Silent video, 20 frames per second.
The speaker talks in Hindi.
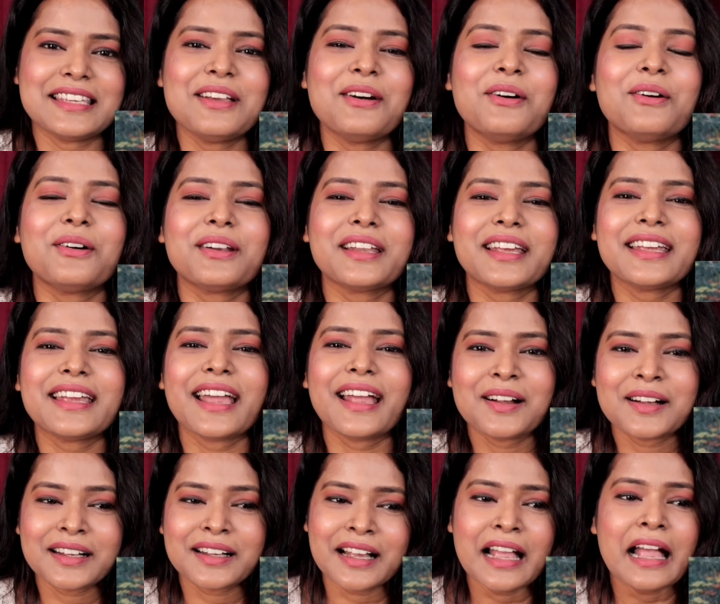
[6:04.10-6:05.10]
ऐसी हो रही
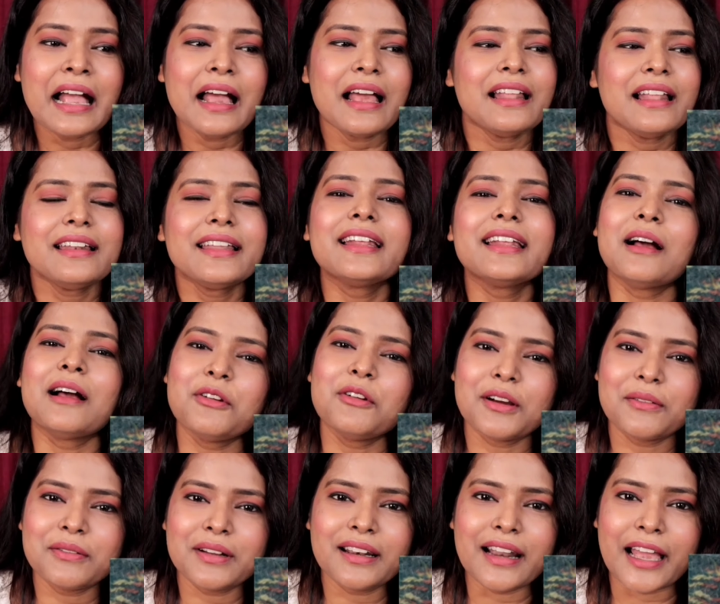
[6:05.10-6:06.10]
है लेकिन हम
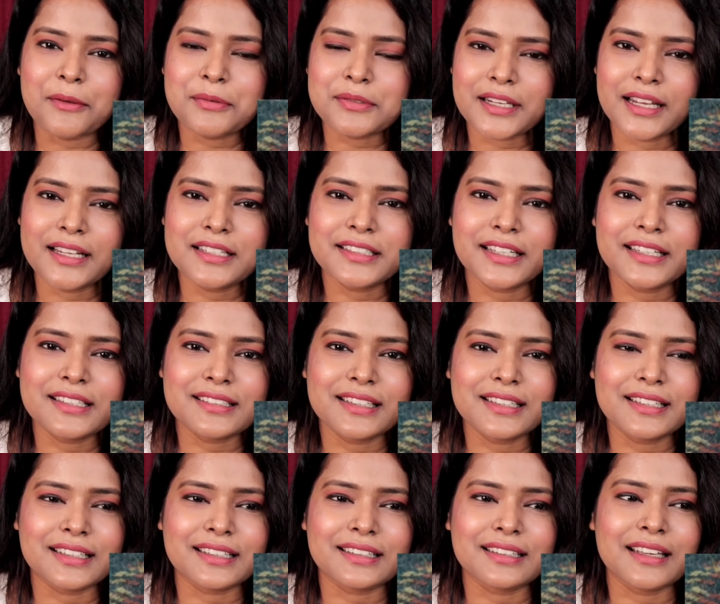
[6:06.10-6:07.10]
लोग अपना लाइफ चेंज
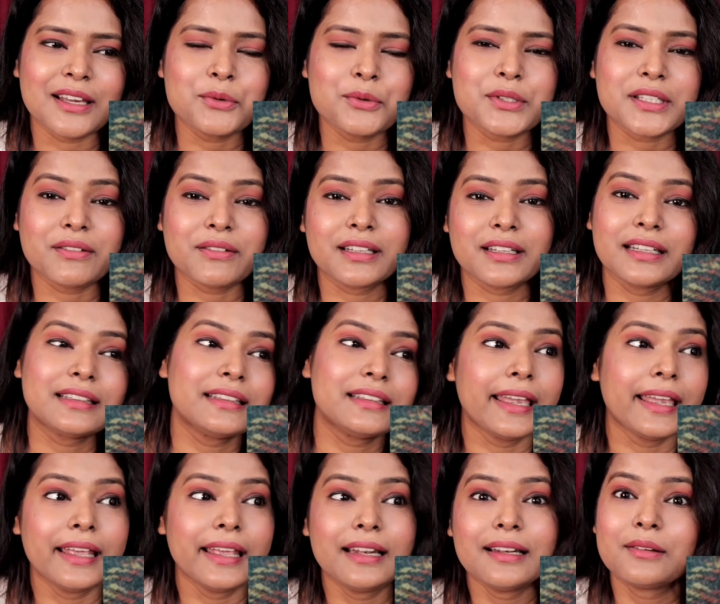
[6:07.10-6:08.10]
नहीं करते हैं उसके बदले
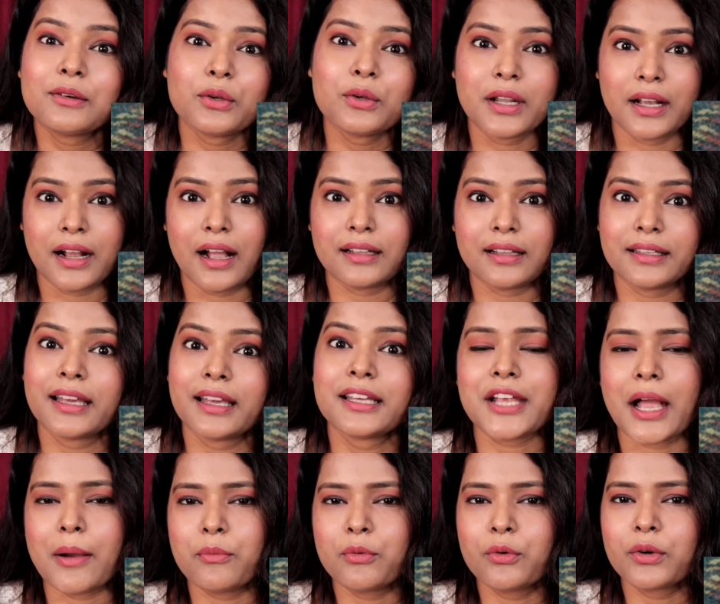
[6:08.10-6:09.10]
तेल को लगाते हैं
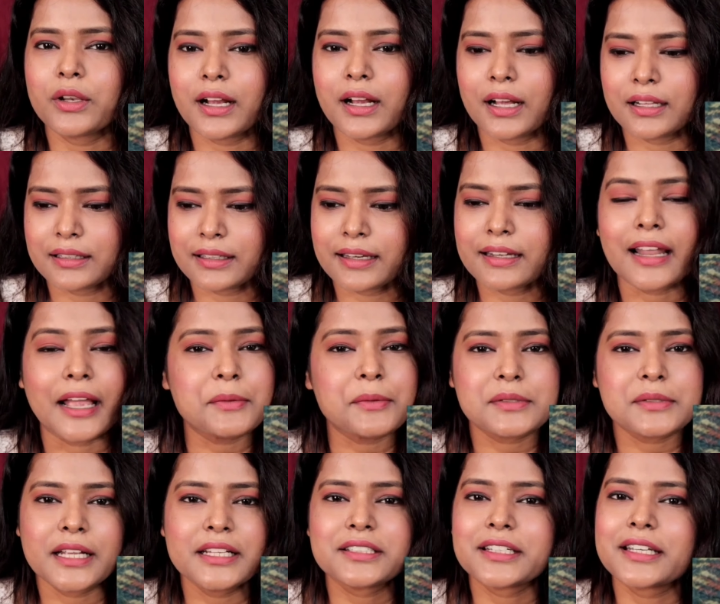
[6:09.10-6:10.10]
शैम्पू को लगाते हैं
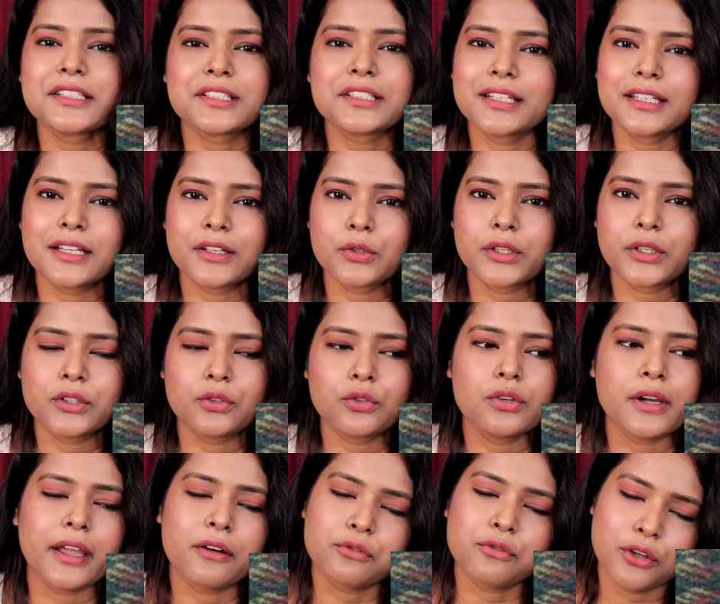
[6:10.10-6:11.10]
लाइफ चेंज नहीं करोगे
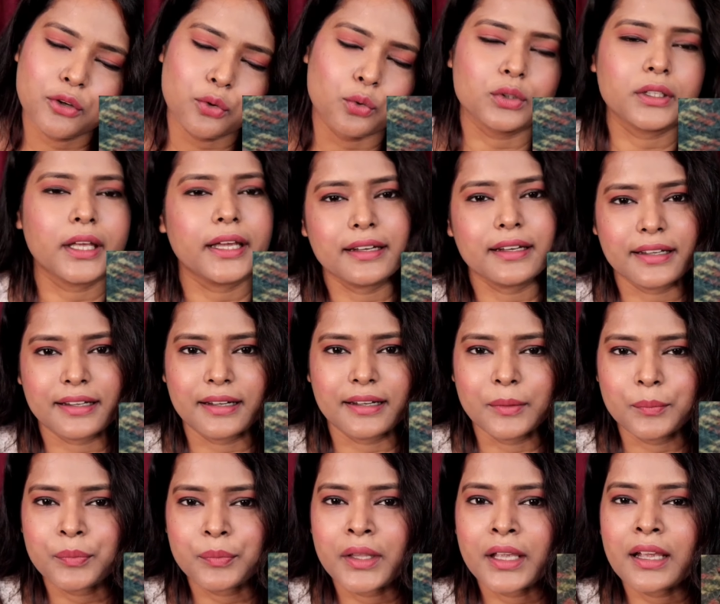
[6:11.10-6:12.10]
तो हेयर फॉल होता ही
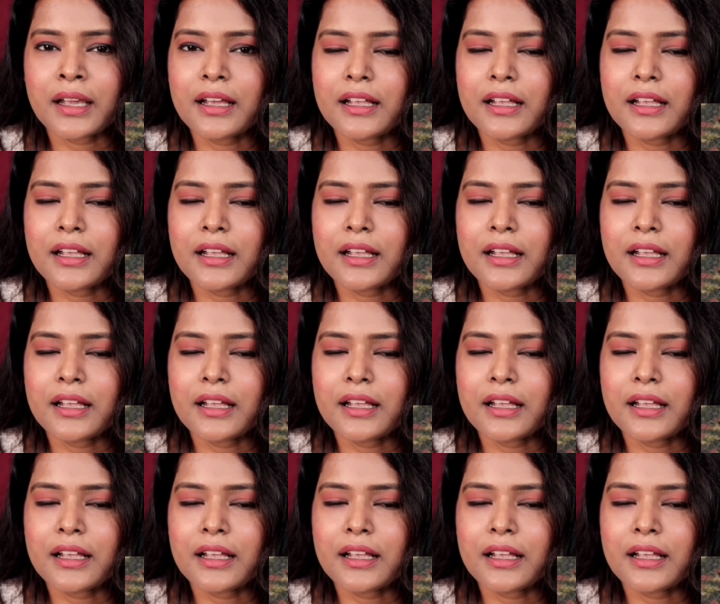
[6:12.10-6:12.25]
रहेगा